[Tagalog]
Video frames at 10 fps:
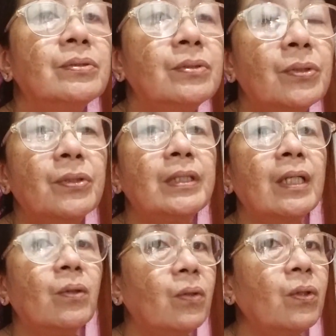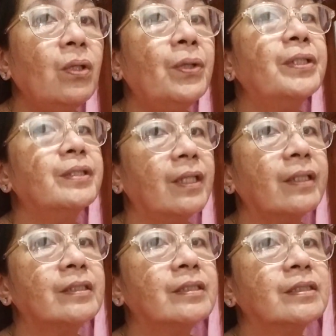doon na call or
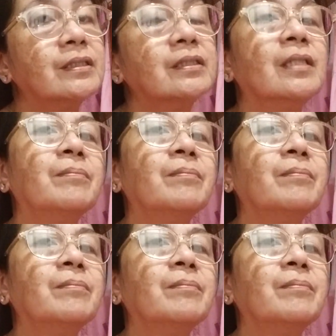text.